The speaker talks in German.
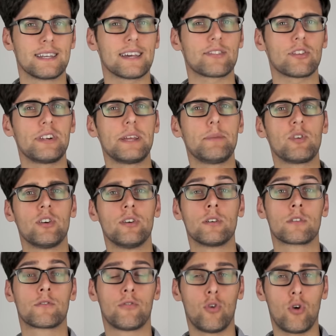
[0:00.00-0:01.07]
Das soll dem
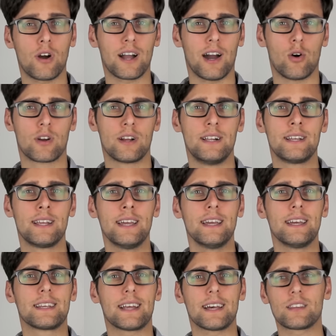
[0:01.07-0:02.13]
Gehirn vorgaukeln,
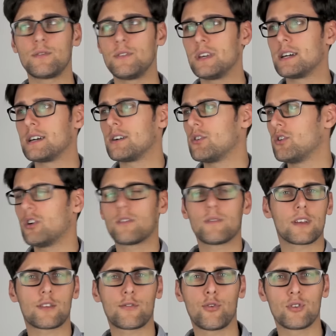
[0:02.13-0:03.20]
dass wir
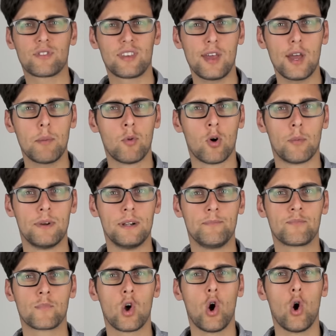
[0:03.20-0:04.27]
irgendwas vor uns
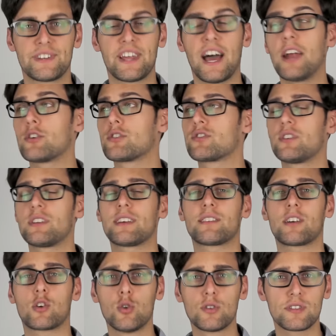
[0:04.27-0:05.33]
hermurmeln. Dadurch soll das
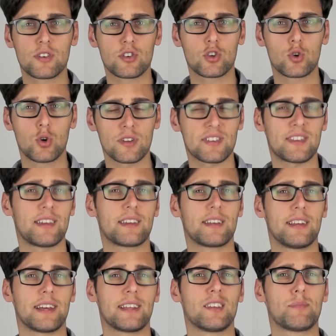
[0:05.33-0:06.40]
akustische
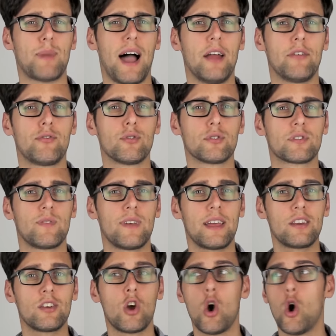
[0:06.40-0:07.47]
Kurzzeitgedächtnis beeinflusst
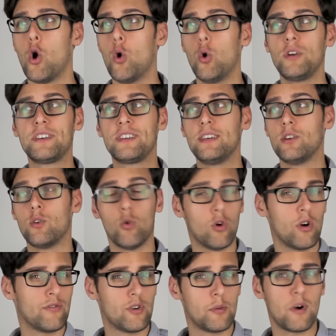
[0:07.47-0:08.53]
werden und die
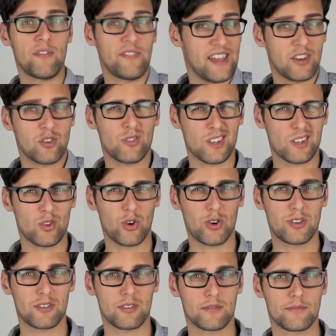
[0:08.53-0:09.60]
Ohrwürmer werden
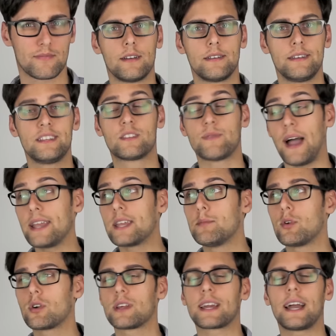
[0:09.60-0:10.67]
unterdrückt. Die zweite
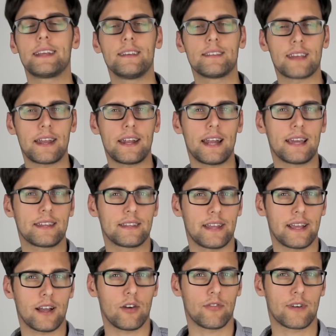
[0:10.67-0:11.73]
Möglichkeit ist eine leichte
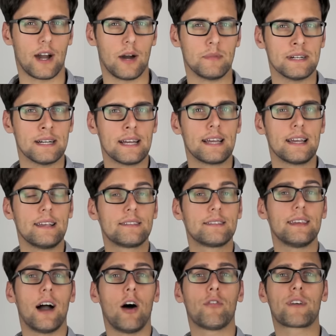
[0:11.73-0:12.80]
Denkaufgabe. Ist
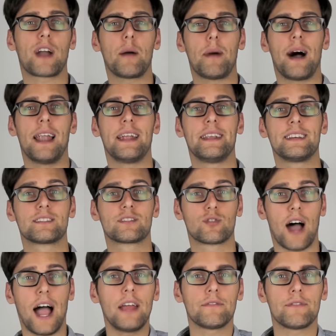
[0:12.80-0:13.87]
die Aufgabe allerdings
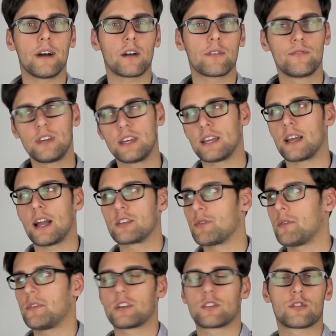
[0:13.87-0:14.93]
zu einfach, wie als
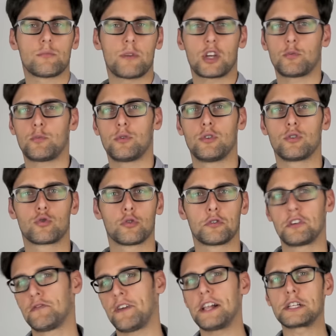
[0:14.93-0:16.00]
wenn wir jetzt zum Beispiel durch
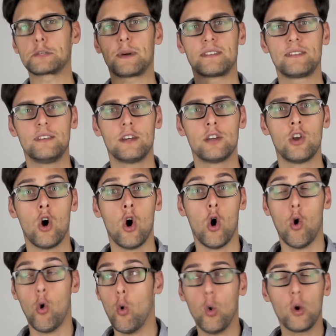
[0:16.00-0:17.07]
den Wald spazieren
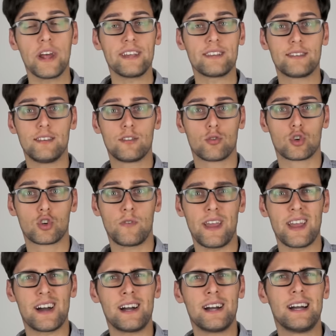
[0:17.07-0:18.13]
oder ist sie zu
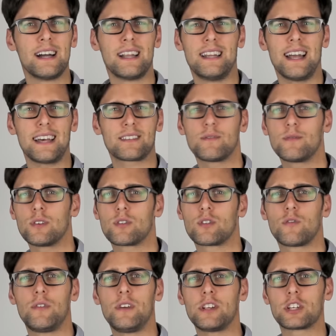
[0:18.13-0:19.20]
schwer, lassen wir
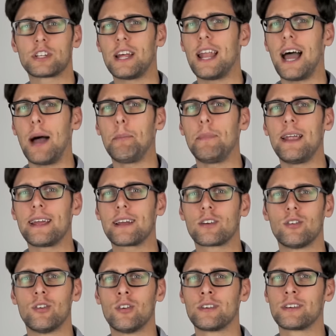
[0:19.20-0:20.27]
uns viel schneller
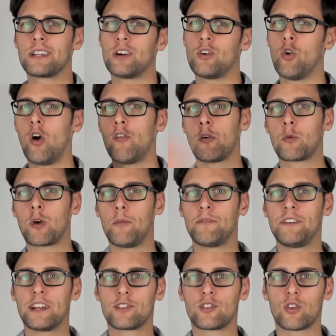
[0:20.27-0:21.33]
ablenken und der Ohrwurm
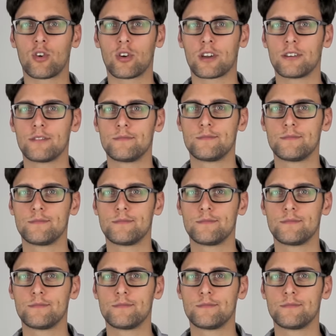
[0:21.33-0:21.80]
kommt wieder zurück.